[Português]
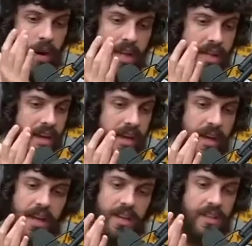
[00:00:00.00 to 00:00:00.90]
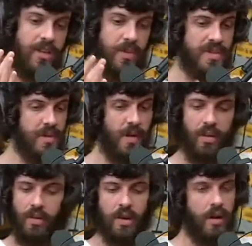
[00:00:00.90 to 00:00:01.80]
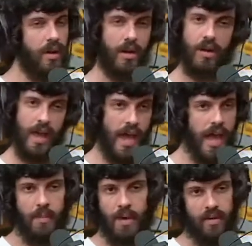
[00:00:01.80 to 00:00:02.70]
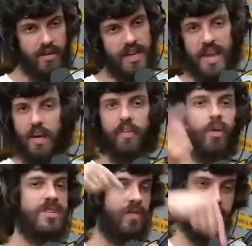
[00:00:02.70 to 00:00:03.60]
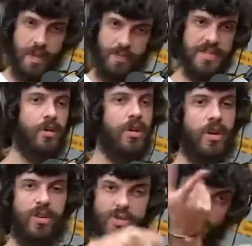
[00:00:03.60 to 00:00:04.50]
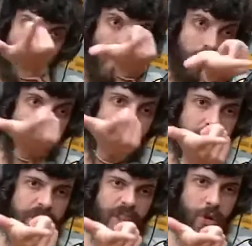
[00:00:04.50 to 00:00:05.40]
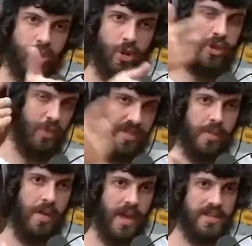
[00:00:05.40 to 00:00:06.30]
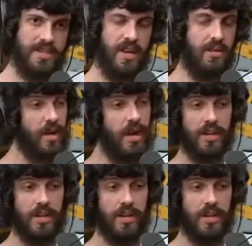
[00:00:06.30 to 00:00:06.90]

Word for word: Hitler. Então, tipo assim, mano. Caralho! É, mano. E aí ele falou: se você pisar no Rio Grande do Sul, eu vou aí ver teu show, tipo assim, me ameaçando.